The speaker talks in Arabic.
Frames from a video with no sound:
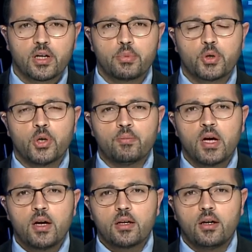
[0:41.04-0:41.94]
أهلا بكم
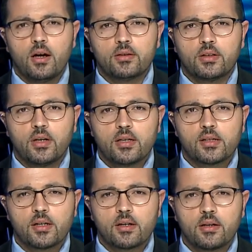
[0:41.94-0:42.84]
قالت
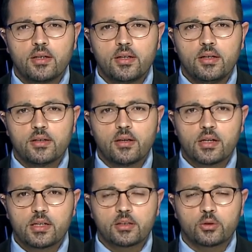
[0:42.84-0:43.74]
الرئاسة الإيرانية أن
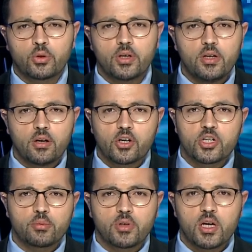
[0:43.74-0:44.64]
الرئيس التركي
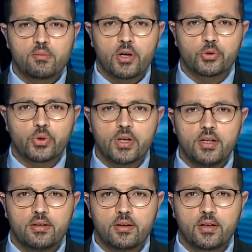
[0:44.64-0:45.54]
رجب طيب
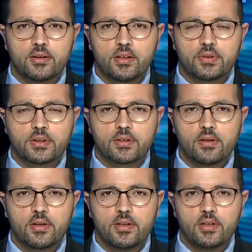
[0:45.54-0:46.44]
أردوغان أكد في
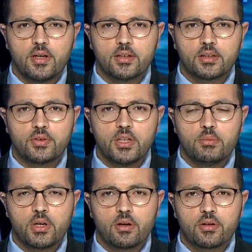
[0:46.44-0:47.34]
اتصال هاتفي
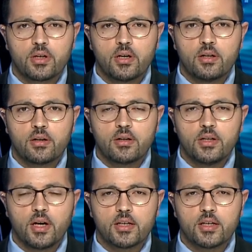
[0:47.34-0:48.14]
بنظيره الإيراني